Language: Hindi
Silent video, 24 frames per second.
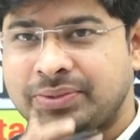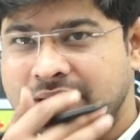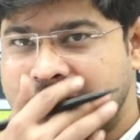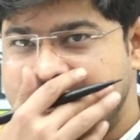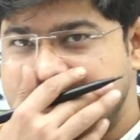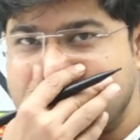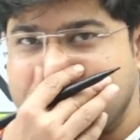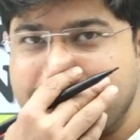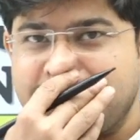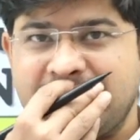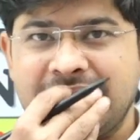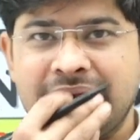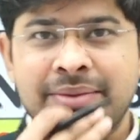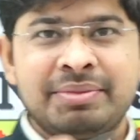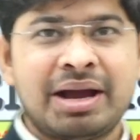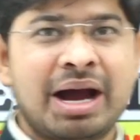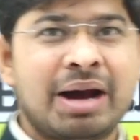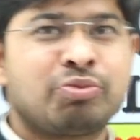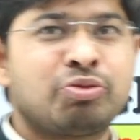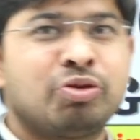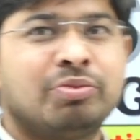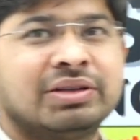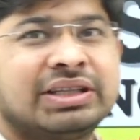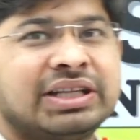इससे पहले मैं
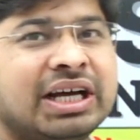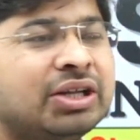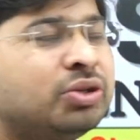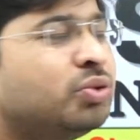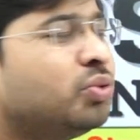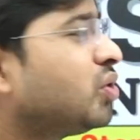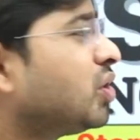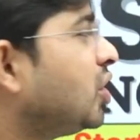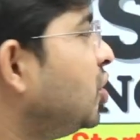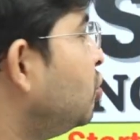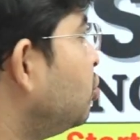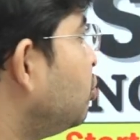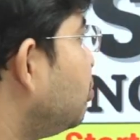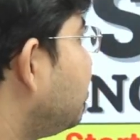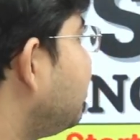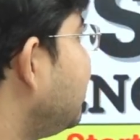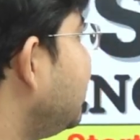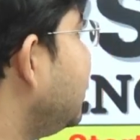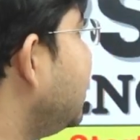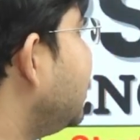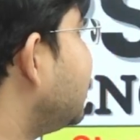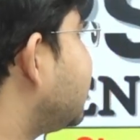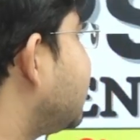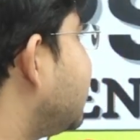आपको बता दूं कि
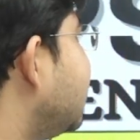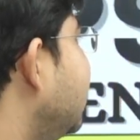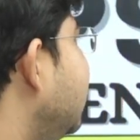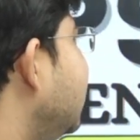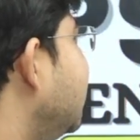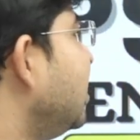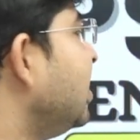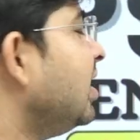यूपीएससी